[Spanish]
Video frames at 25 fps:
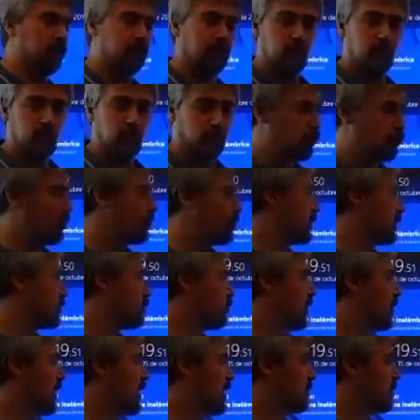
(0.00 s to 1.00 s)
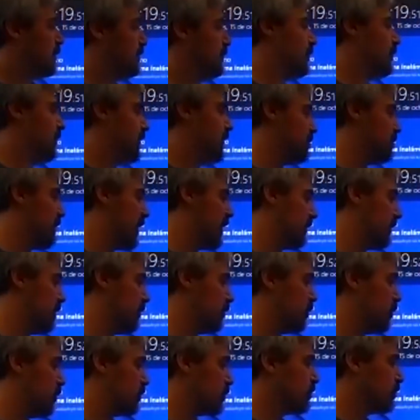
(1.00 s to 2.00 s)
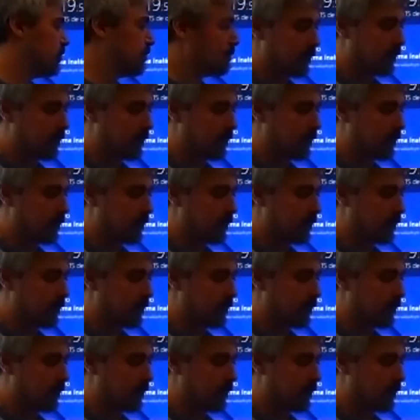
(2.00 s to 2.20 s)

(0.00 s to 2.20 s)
súper chula de SmartingWorks.